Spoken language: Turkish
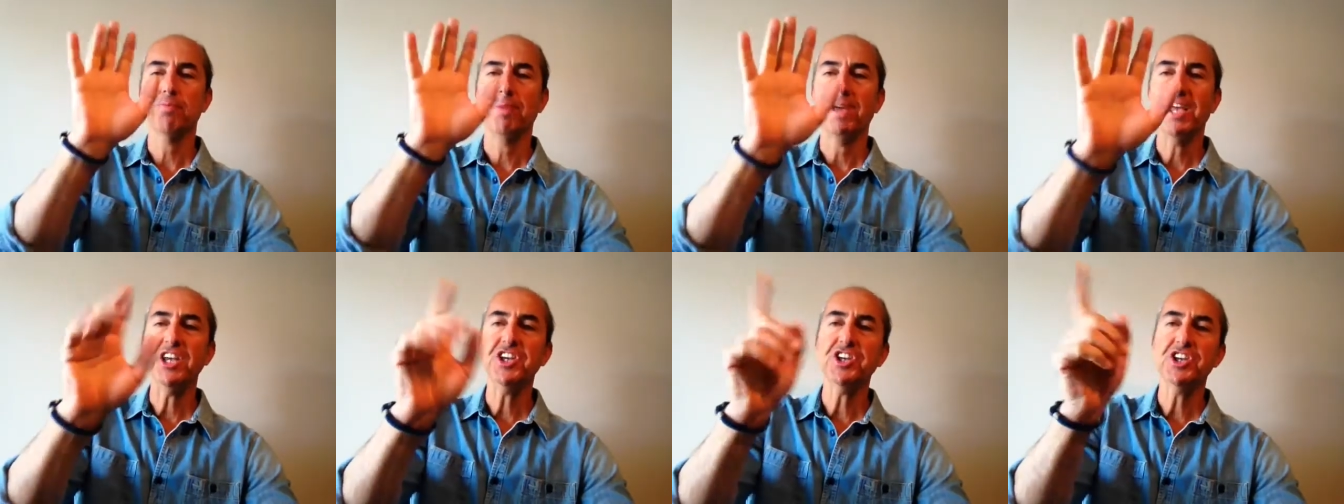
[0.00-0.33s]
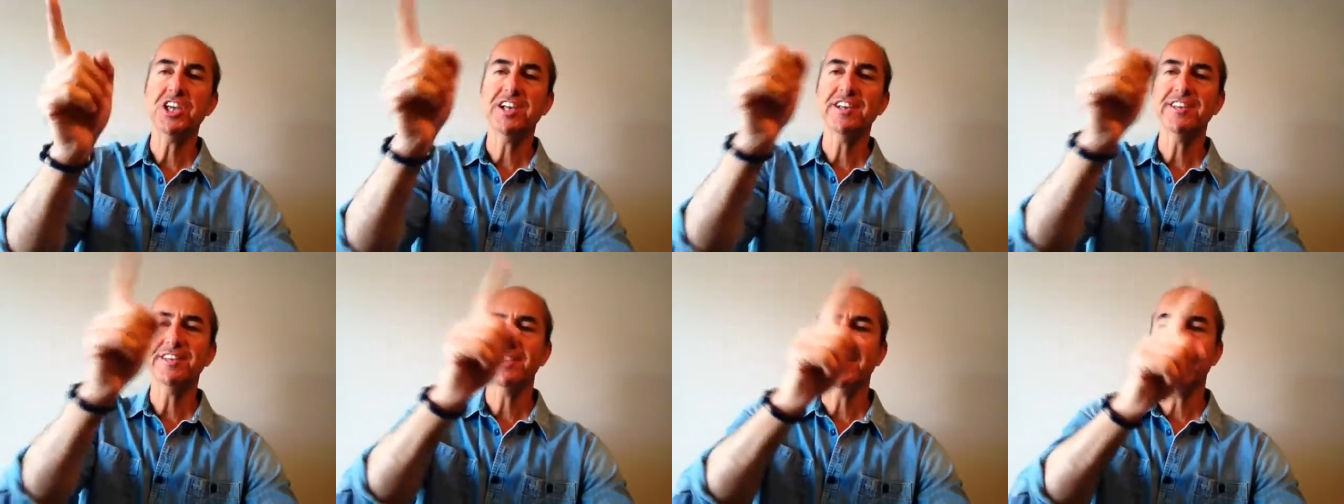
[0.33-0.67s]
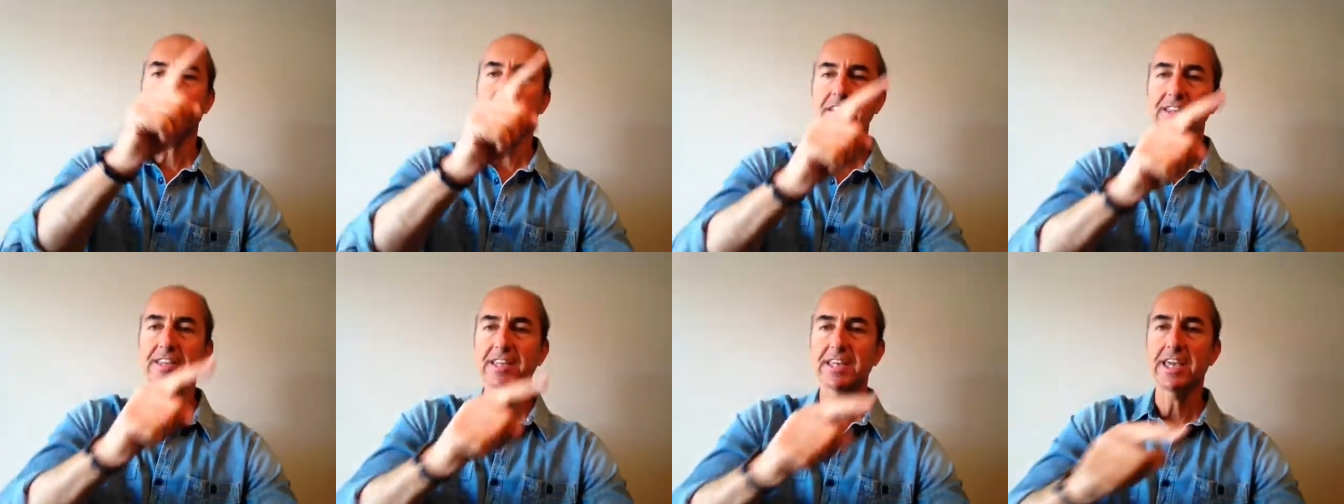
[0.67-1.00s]
5 kez
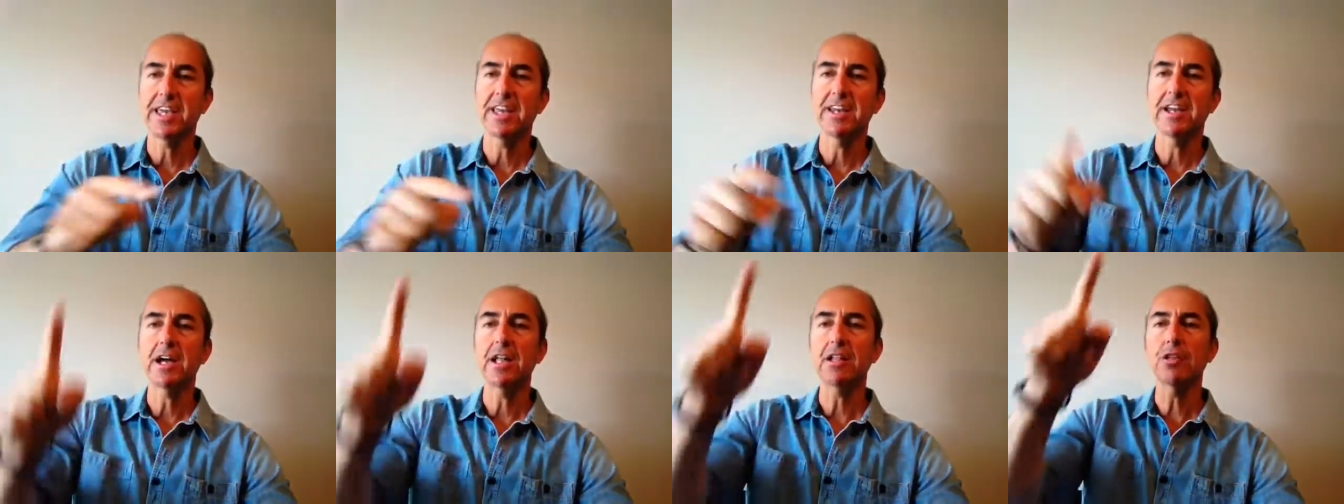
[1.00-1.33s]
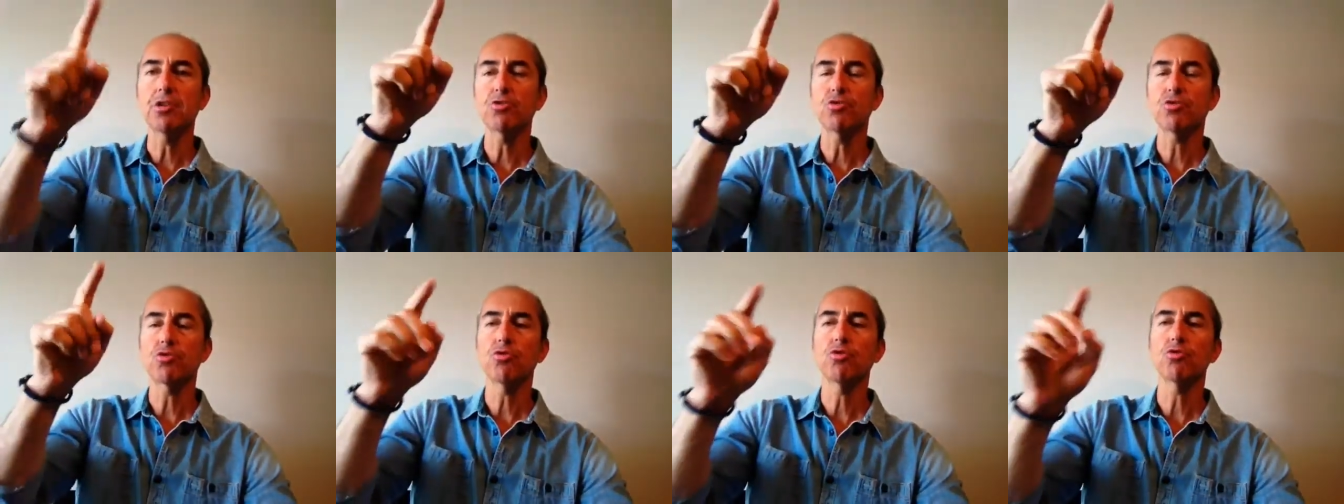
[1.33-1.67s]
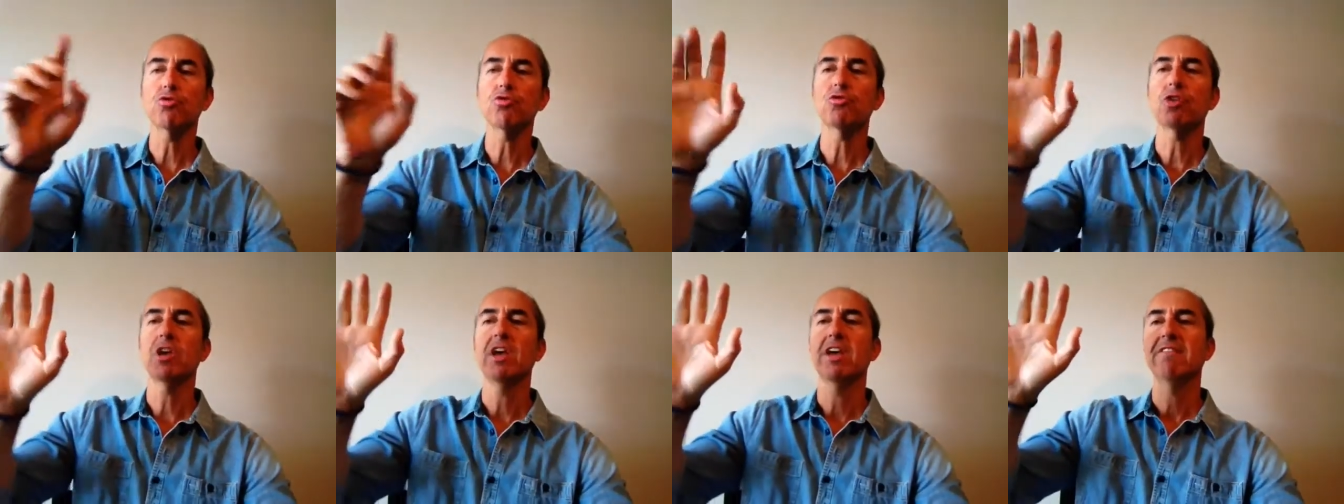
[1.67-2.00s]
saati geri
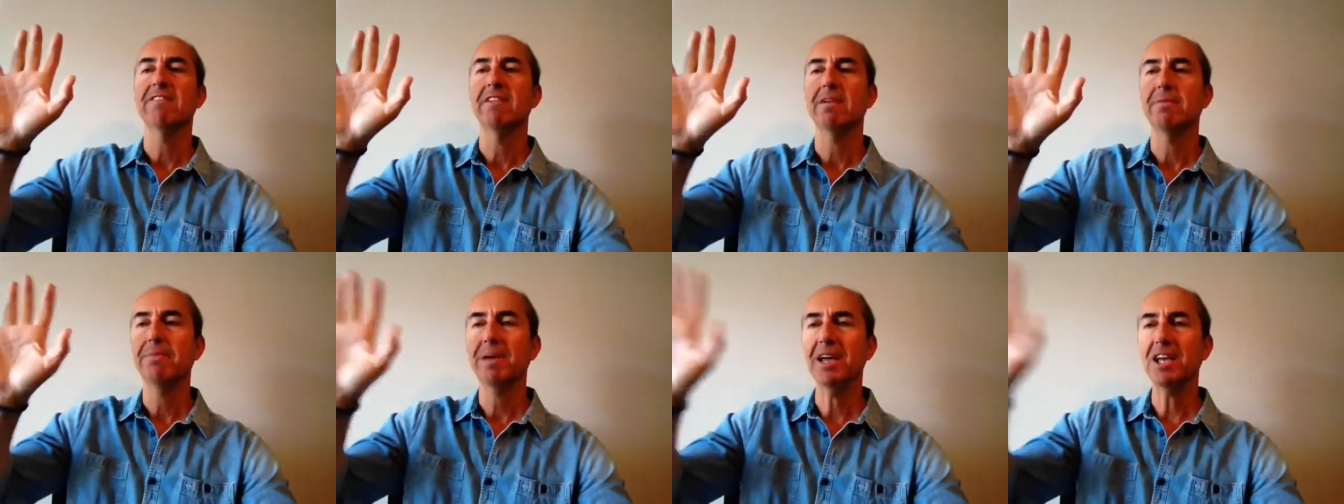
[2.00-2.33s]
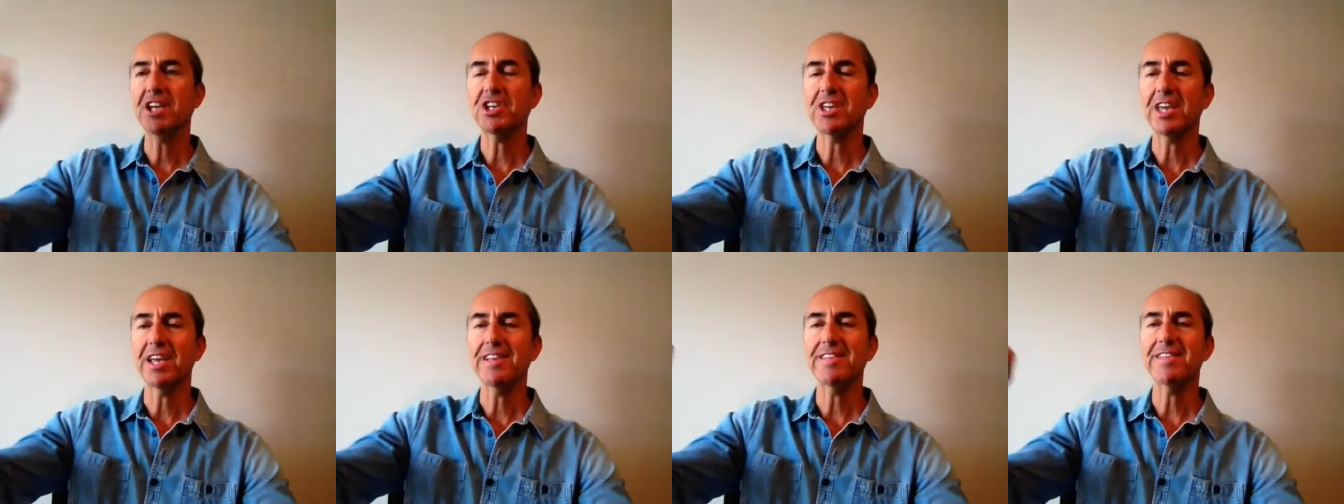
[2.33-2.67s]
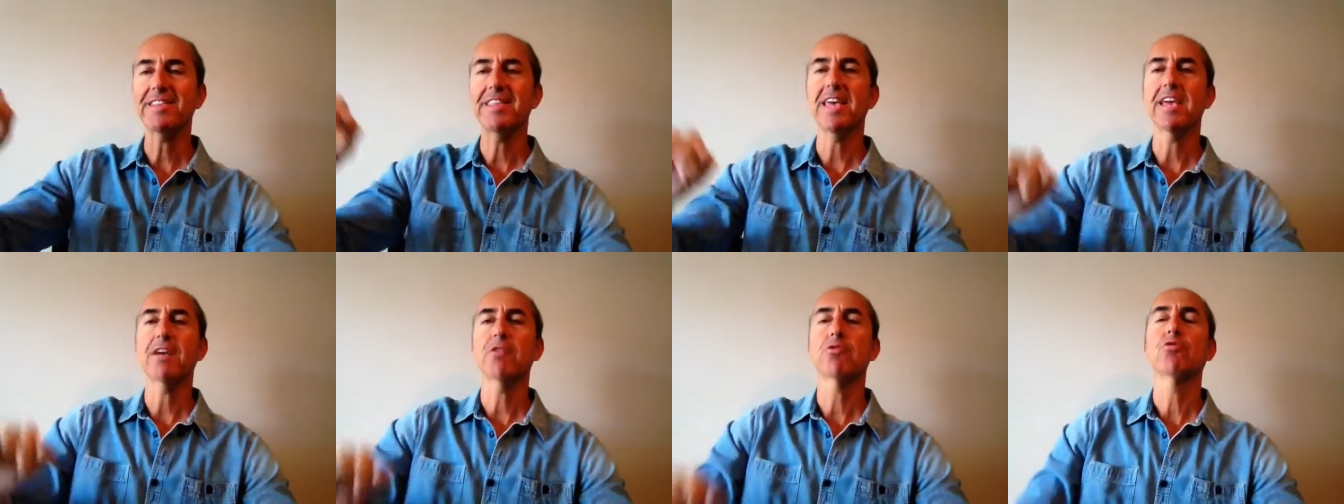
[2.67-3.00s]
alıyorsunuz ve 5
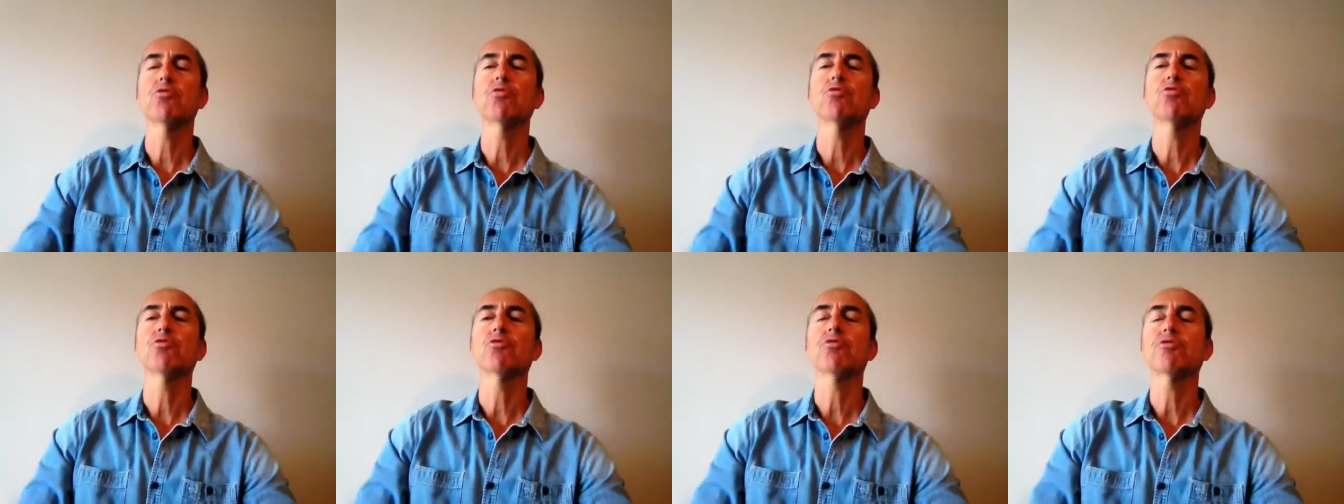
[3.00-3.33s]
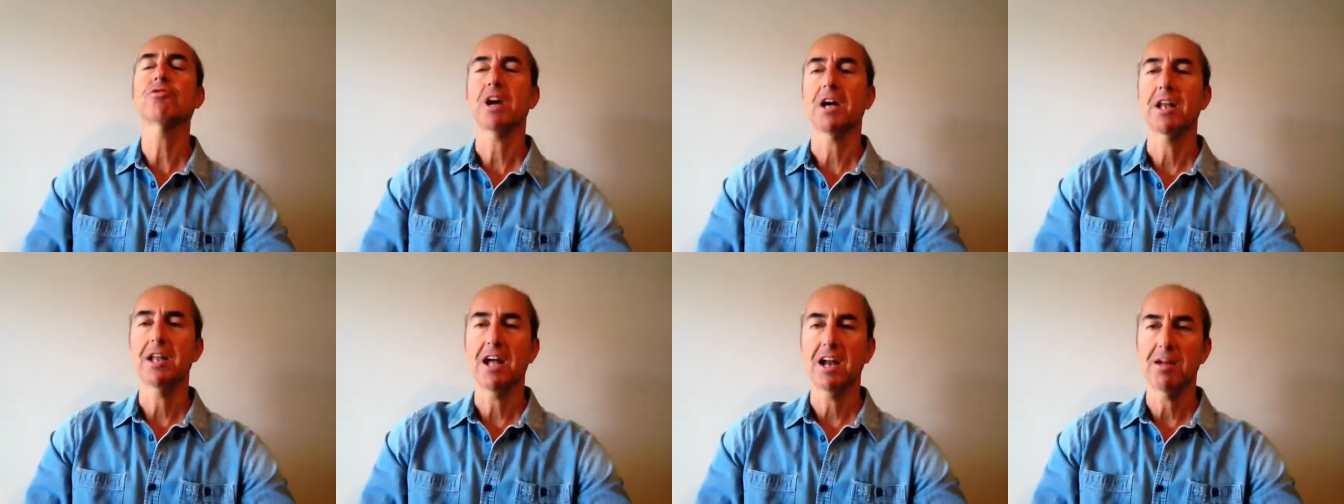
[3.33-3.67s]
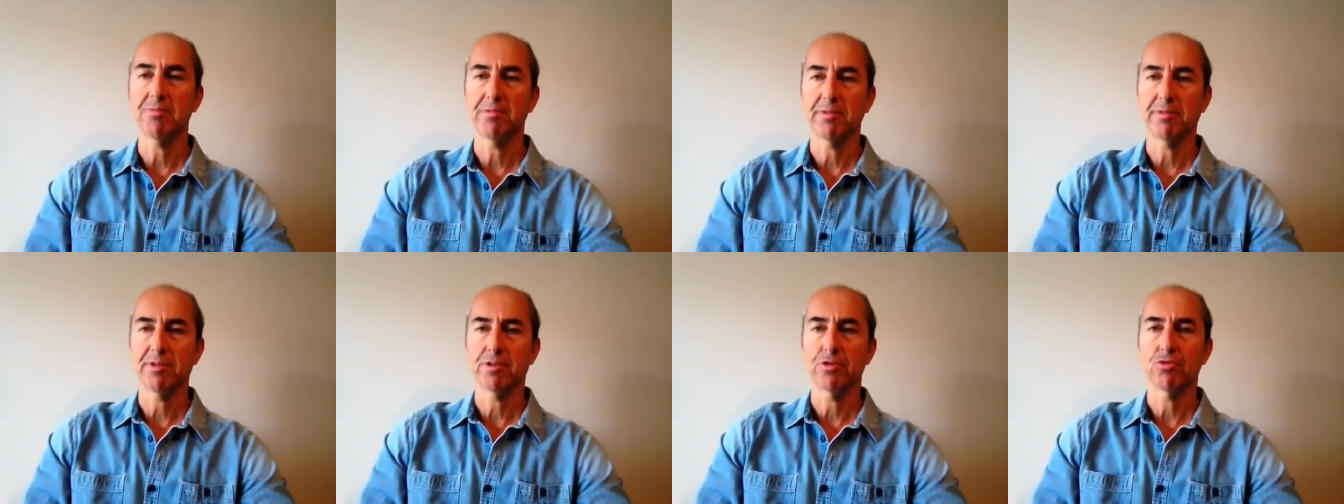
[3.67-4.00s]
kez de kurduğunuz
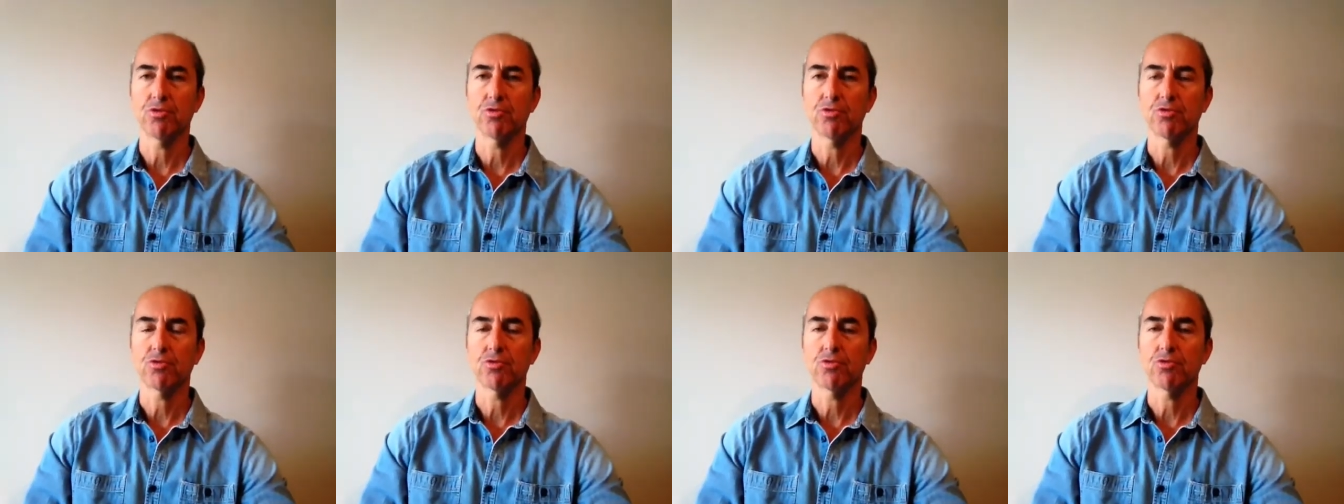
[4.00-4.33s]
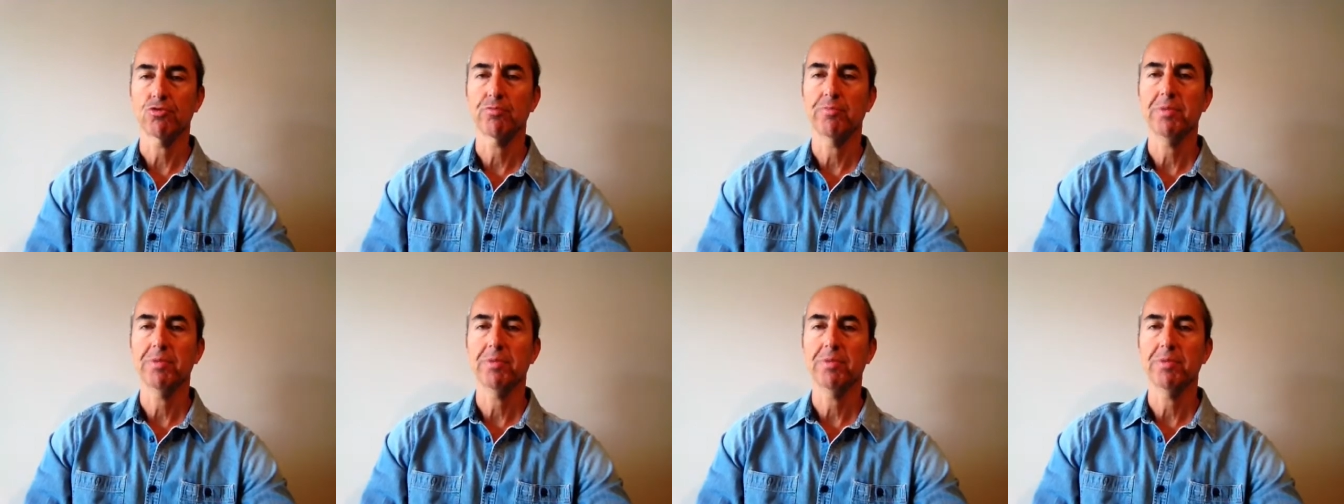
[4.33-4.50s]
alarma bakıyorsunuz.